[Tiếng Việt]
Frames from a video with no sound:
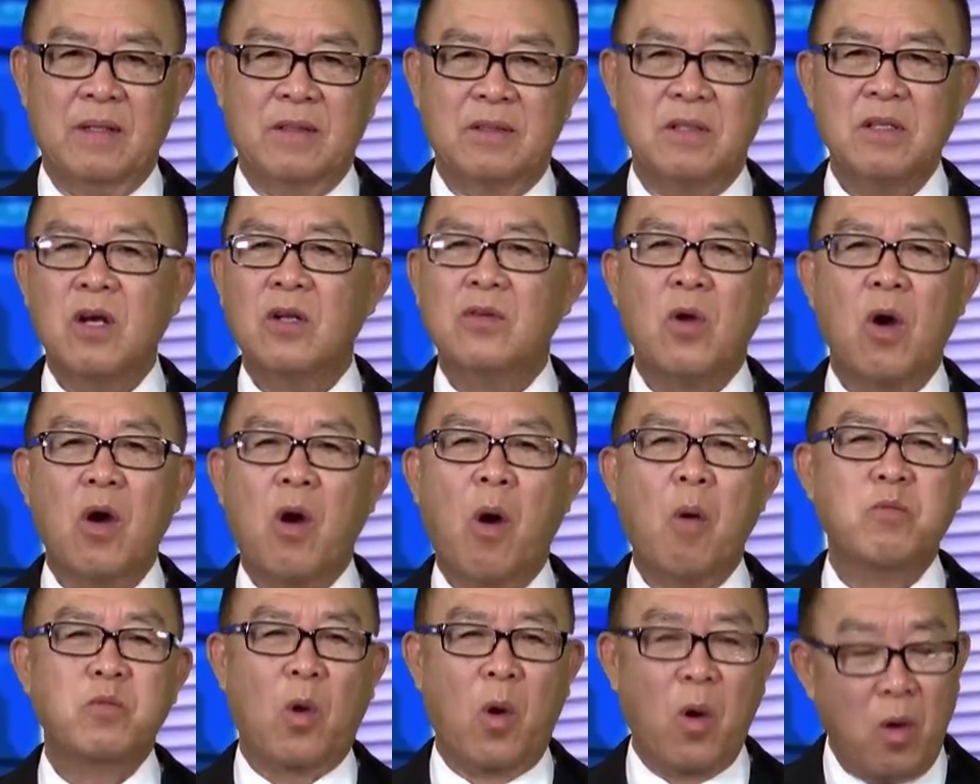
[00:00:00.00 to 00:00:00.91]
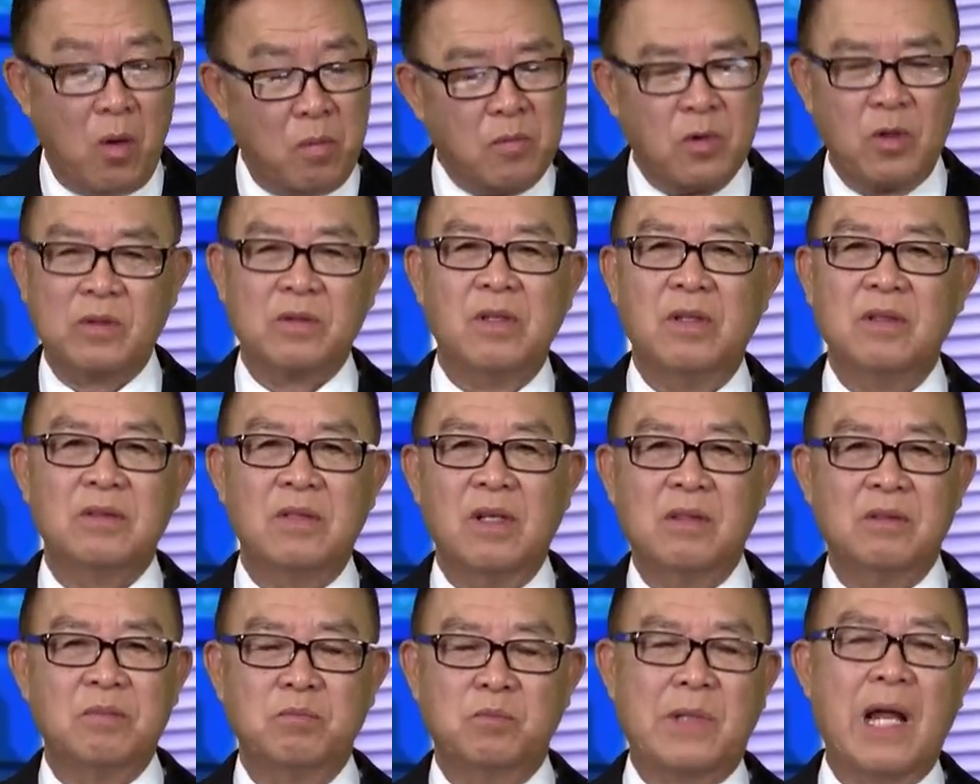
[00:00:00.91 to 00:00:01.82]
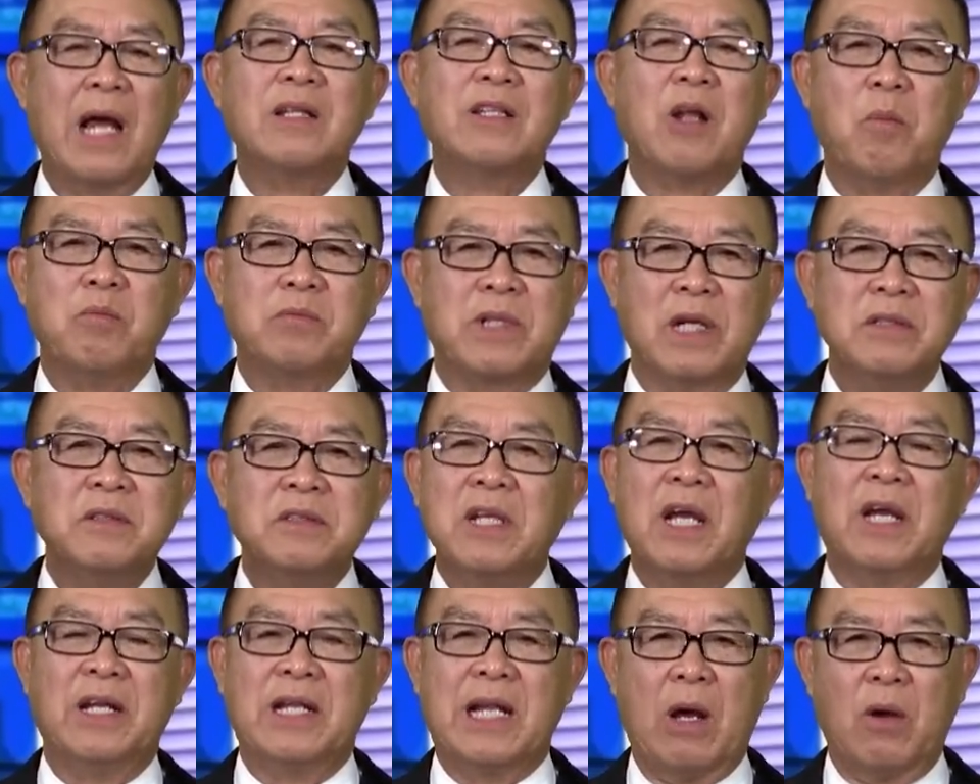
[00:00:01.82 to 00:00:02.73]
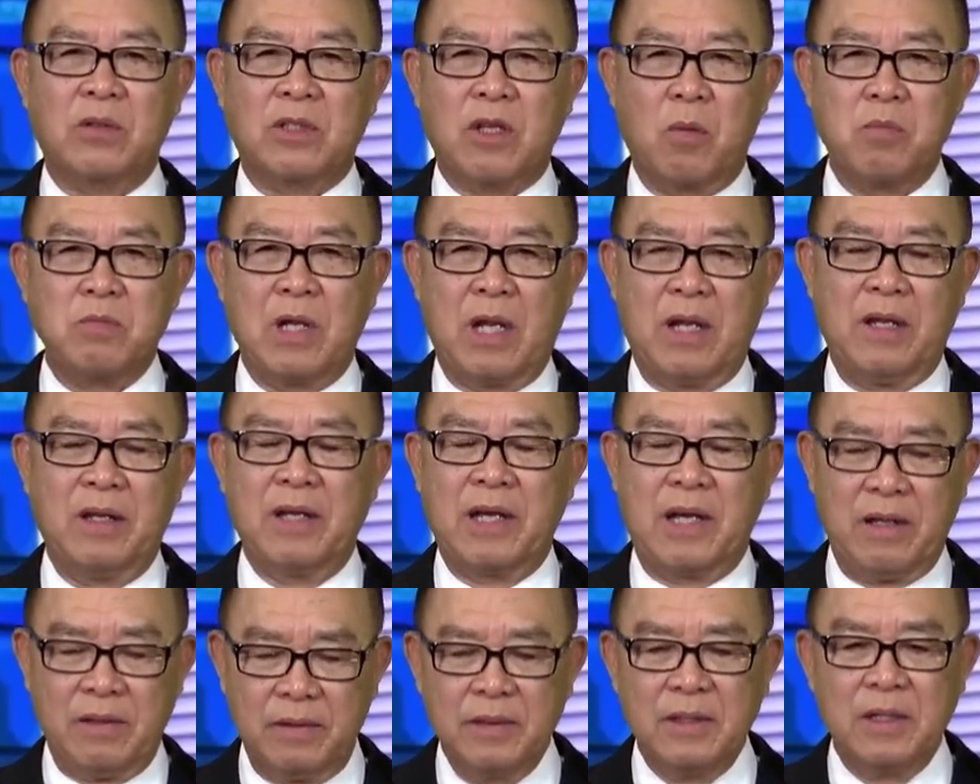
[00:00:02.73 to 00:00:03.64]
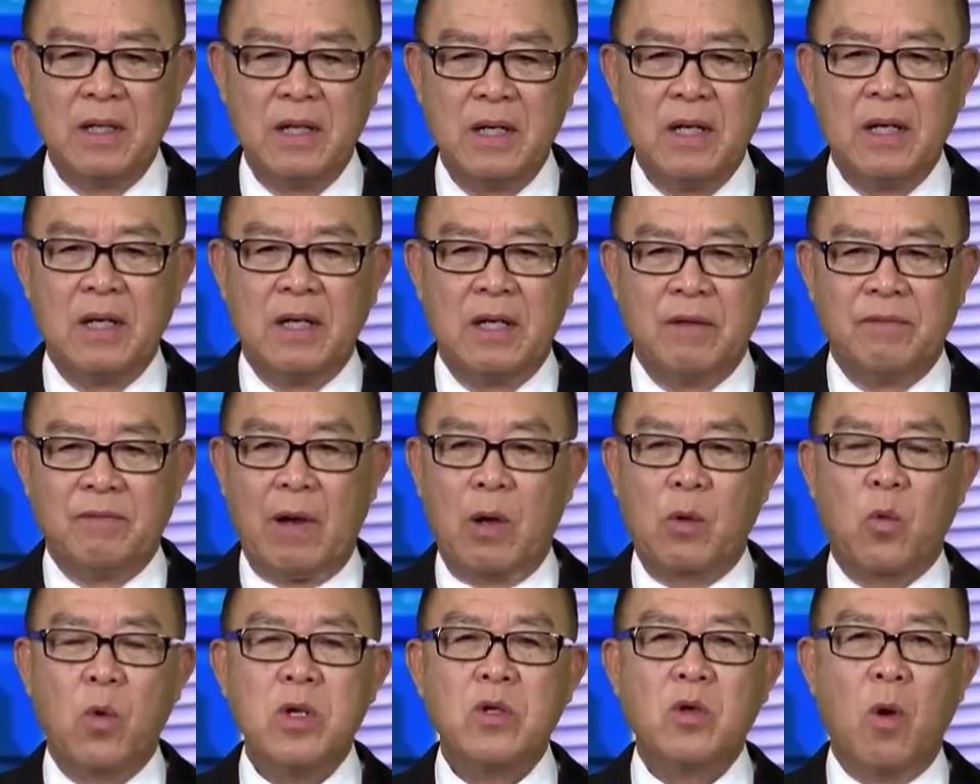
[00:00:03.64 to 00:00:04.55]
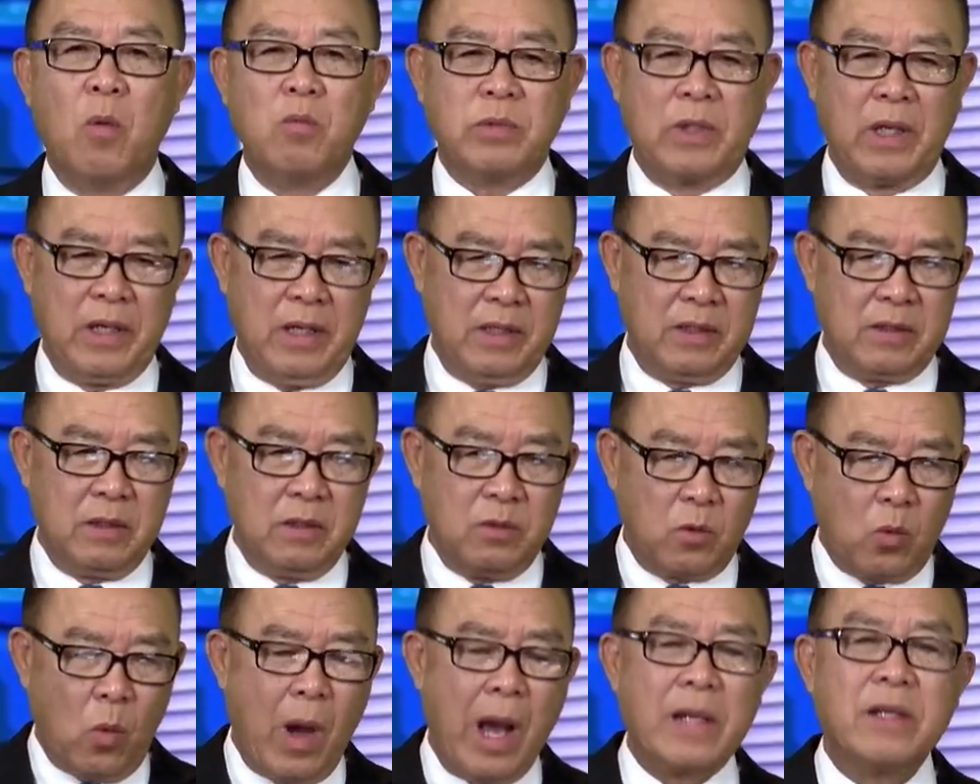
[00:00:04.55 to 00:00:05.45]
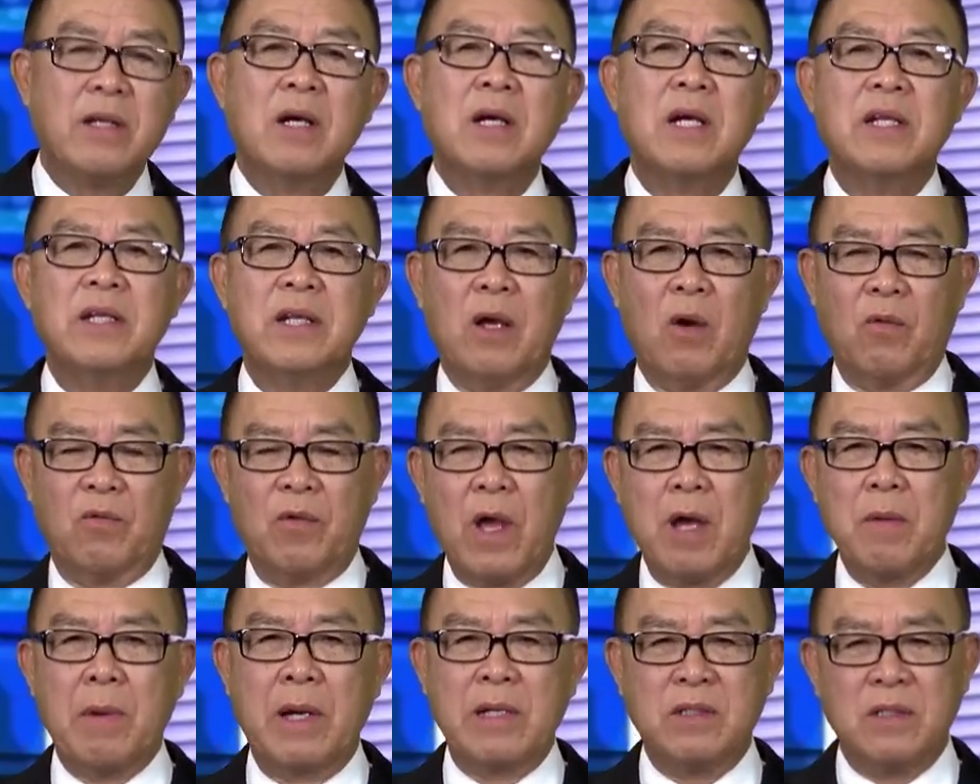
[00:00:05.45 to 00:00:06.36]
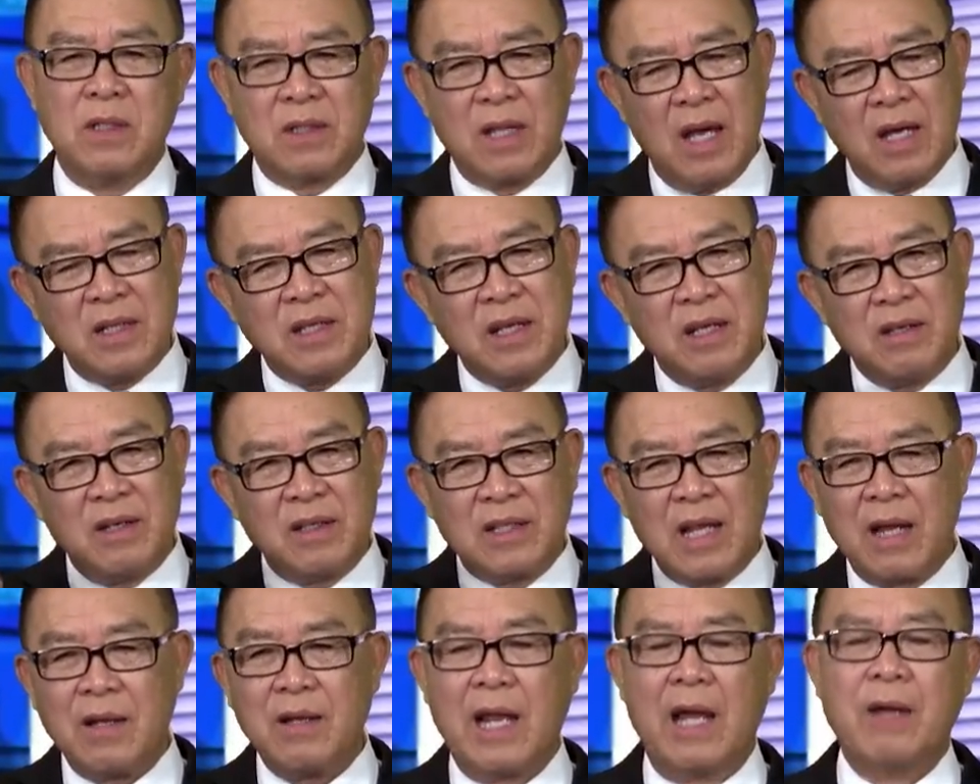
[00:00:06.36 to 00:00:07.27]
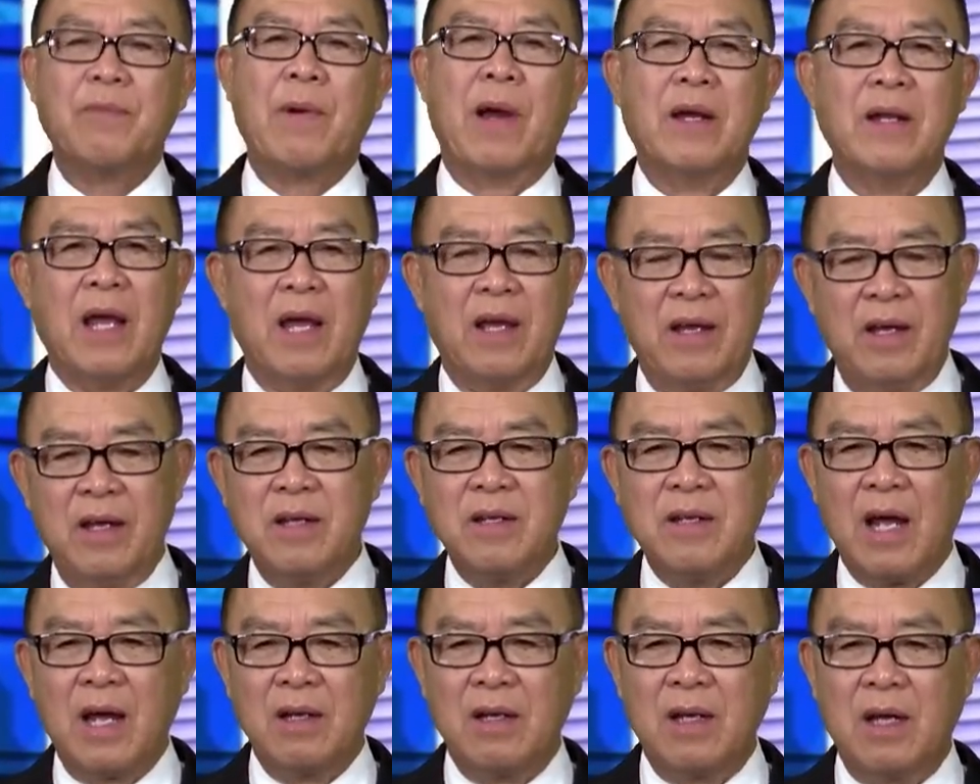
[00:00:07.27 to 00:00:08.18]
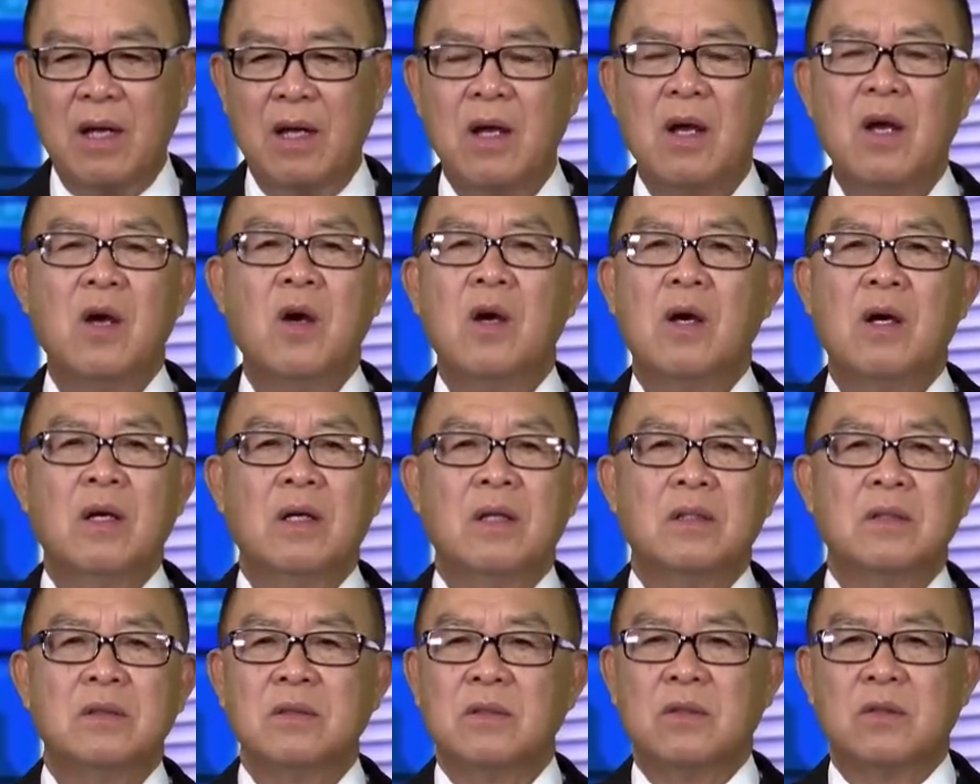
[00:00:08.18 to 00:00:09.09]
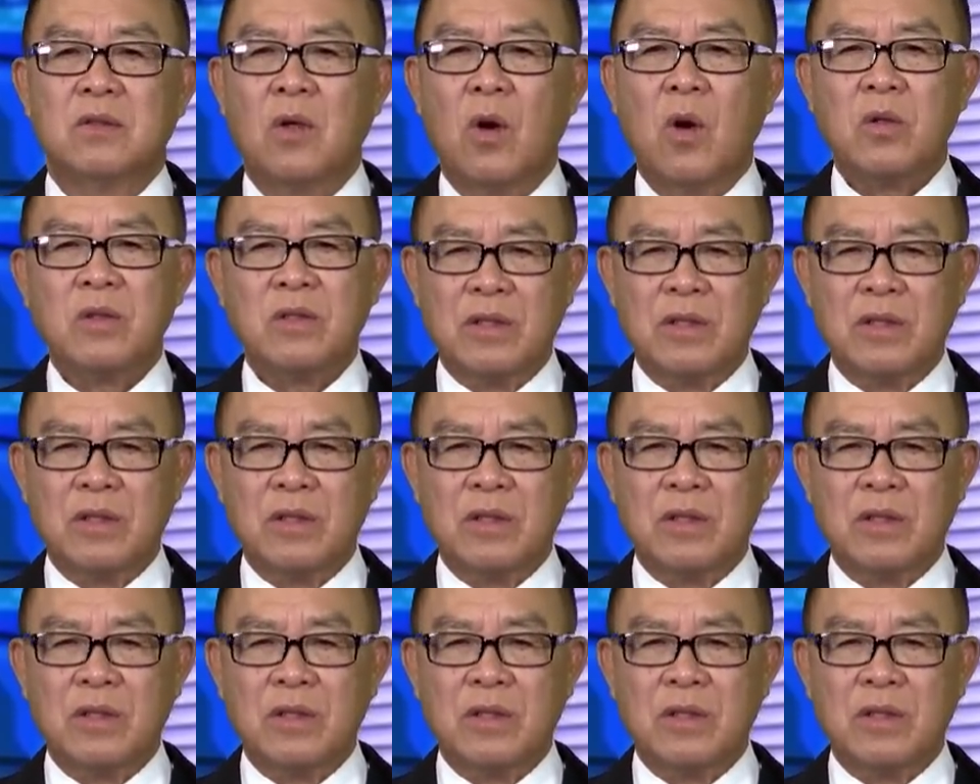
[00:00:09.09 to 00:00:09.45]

Chứ nó không có một tác động chính trị nào trong này cả. Và cuối cùng thì qua những cái điều phê bình như thế thì người ta lại phải để ý rằng là rốt